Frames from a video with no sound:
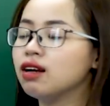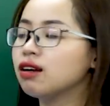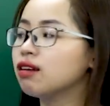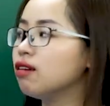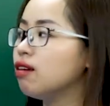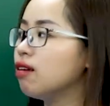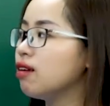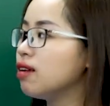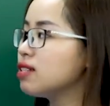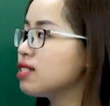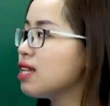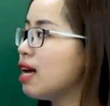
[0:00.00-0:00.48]

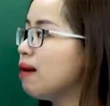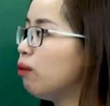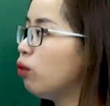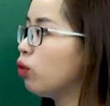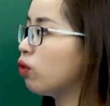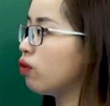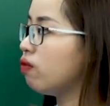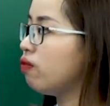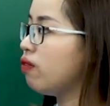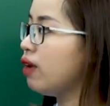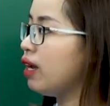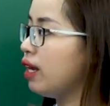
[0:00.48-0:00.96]
gợi ra
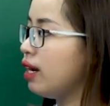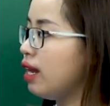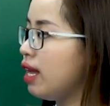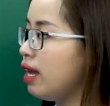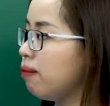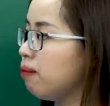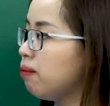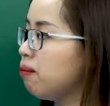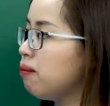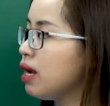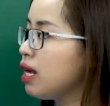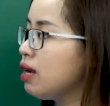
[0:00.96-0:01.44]
một vẻ
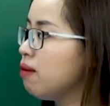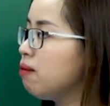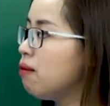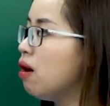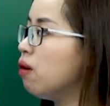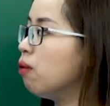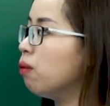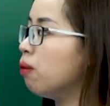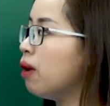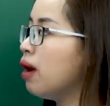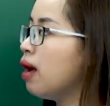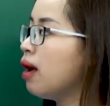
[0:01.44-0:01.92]
đẹp bay
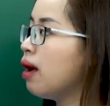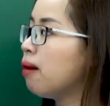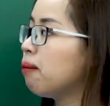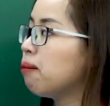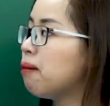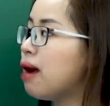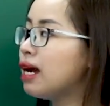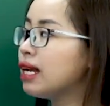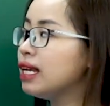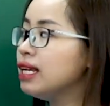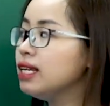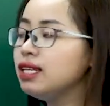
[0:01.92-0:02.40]
bổng,
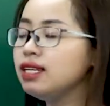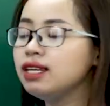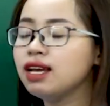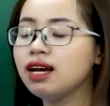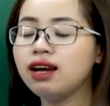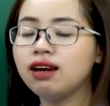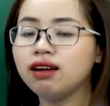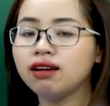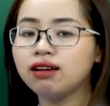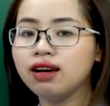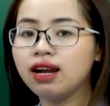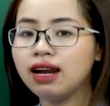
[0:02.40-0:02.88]
mang ý
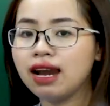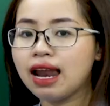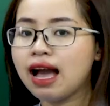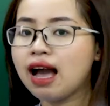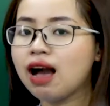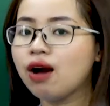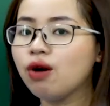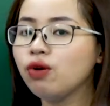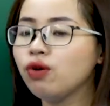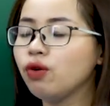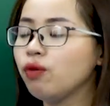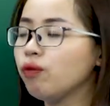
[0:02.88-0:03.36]
nghĩa lớn
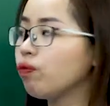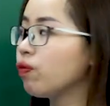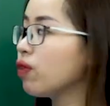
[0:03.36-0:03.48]
lao.